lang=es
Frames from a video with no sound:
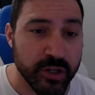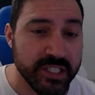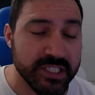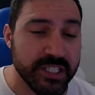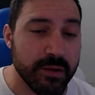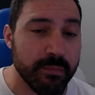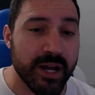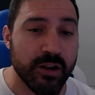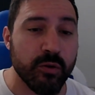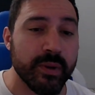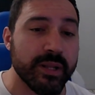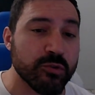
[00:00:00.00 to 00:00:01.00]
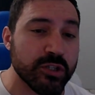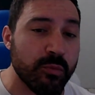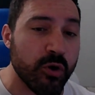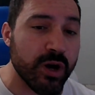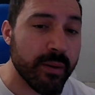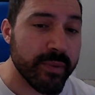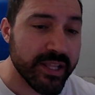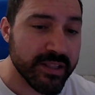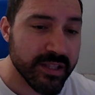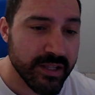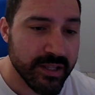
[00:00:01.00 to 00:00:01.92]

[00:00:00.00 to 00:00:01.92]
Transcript: Y sin embargo veremos a Mohamed,